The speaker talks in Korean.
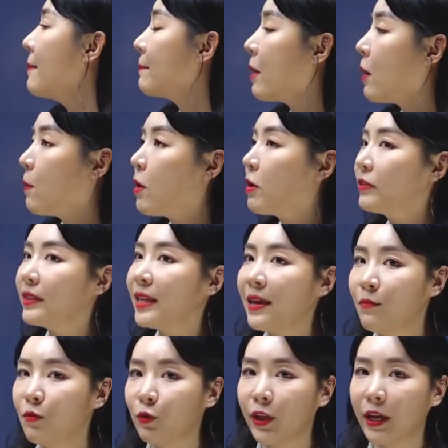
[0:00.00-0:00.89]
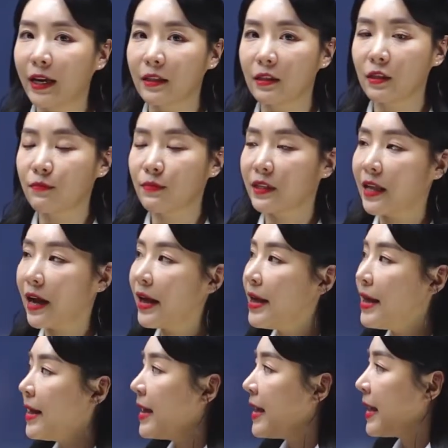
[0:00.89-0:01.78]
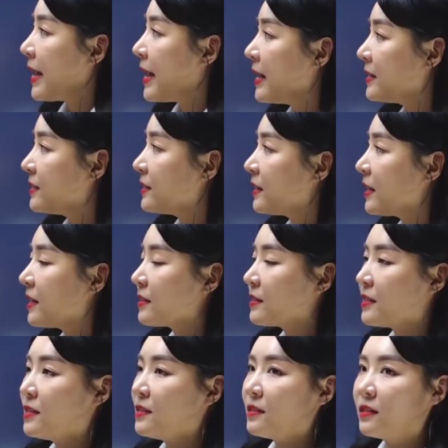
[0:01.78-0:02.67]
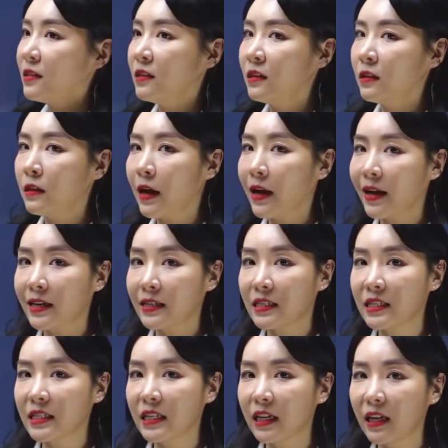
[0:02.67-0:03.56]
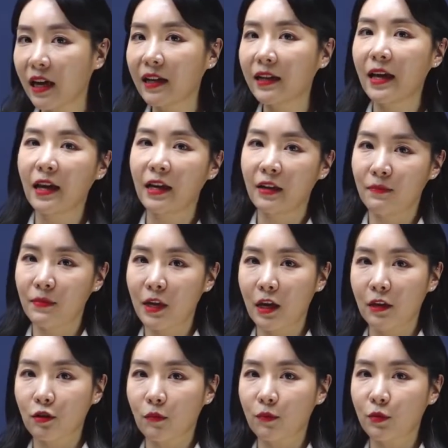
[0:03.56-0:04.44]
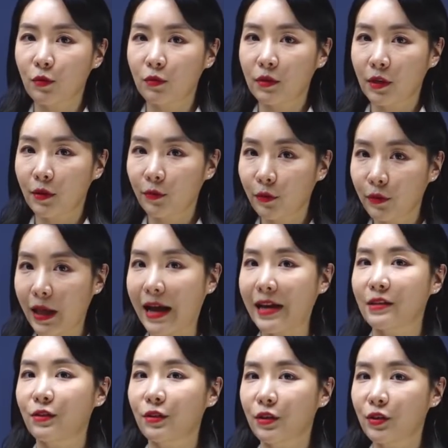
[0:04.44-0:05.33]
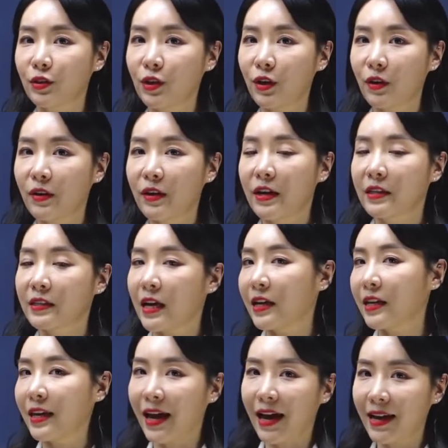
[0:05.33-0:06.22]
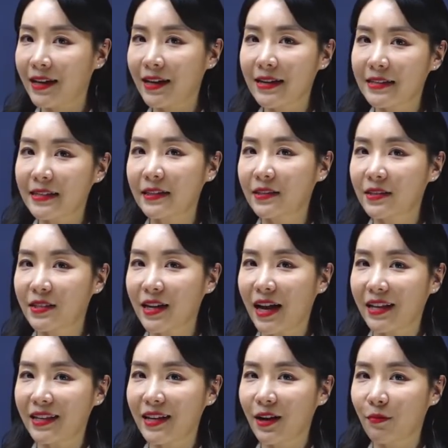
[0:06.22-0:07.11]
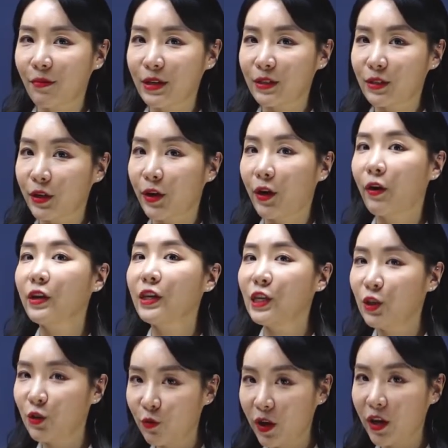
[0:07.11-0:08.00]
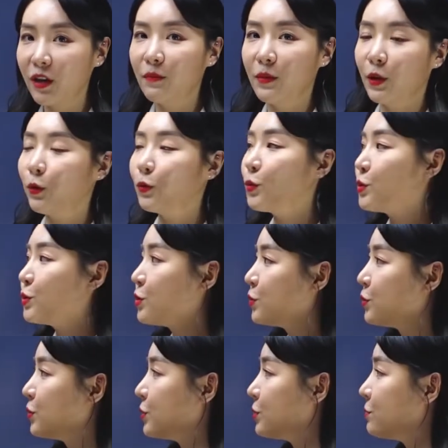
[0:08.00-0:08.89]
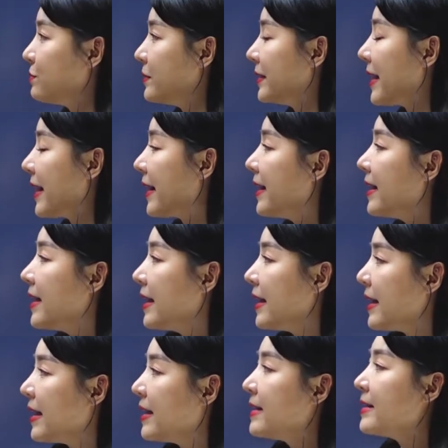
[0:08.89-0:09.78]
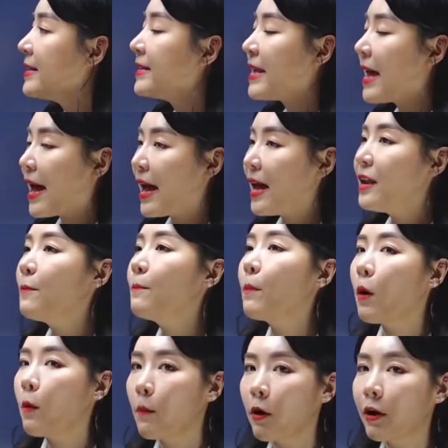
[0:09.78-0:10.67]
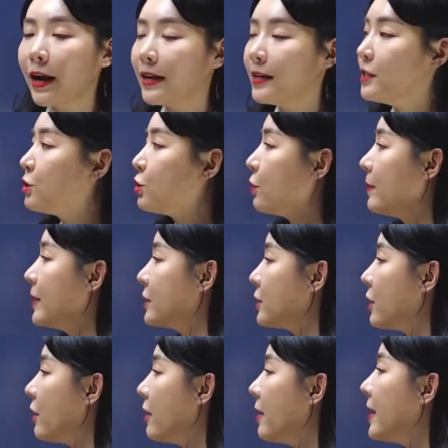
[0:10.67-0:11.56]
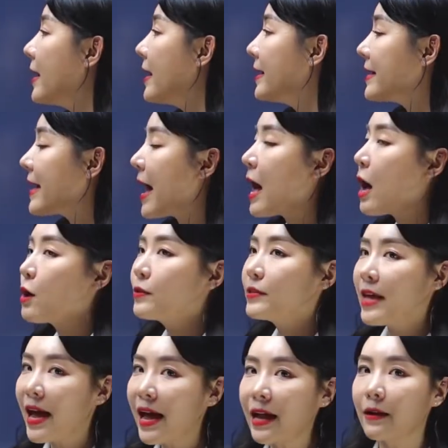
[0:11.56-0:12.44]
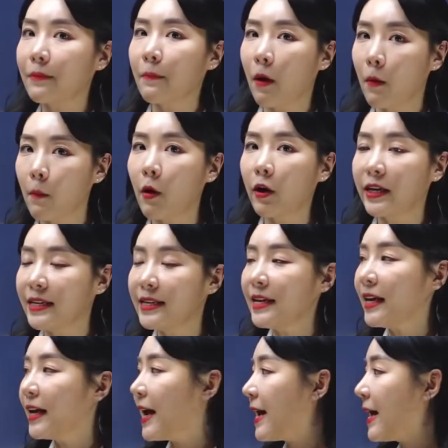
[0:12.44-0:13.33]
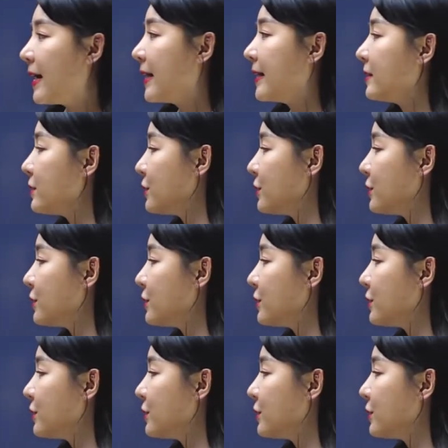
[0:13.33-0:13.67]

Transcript: 뭐뭐 때문에 라는 뜻입니다. as랑 since는 아까 시간의 의미의 접속사로도 나왔었죠? 자, 이게 한 가지 뜻이 아니라고 했어요. 이유의 의미로도 쓸 수 있습니다. in that, 뭐뭐라는 점에서, now that, 뭐뭐이니까 라는